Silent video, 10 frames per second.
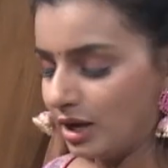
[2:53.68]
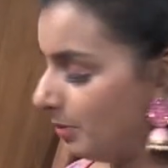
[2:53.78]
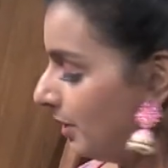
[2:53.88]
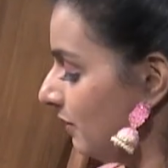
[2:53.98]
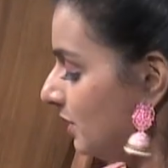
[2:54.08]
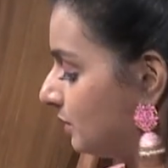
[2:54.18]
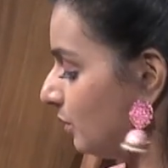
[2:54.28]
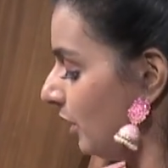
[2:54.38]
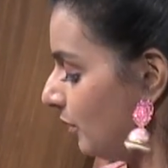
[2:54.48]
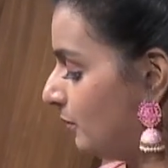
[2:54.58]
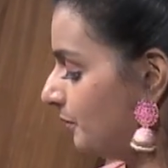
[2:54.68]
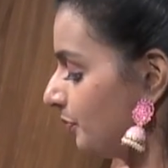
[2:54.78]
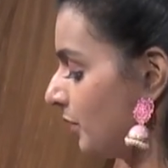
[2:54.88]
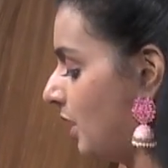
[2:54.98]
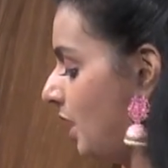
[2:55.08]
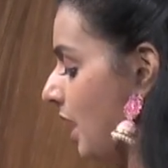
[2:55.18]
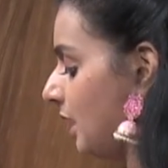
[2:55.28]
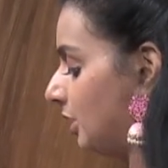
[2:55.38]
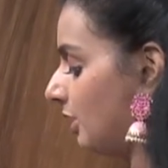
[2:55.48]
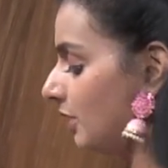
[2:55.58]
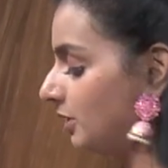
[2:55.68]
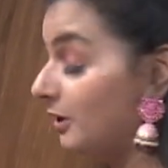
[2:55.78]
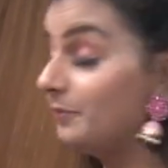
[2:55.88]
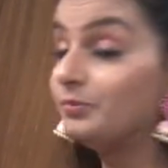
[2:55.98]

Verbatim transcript: రాగి పిండి వేసుకున్నాను ఆ తర్వాత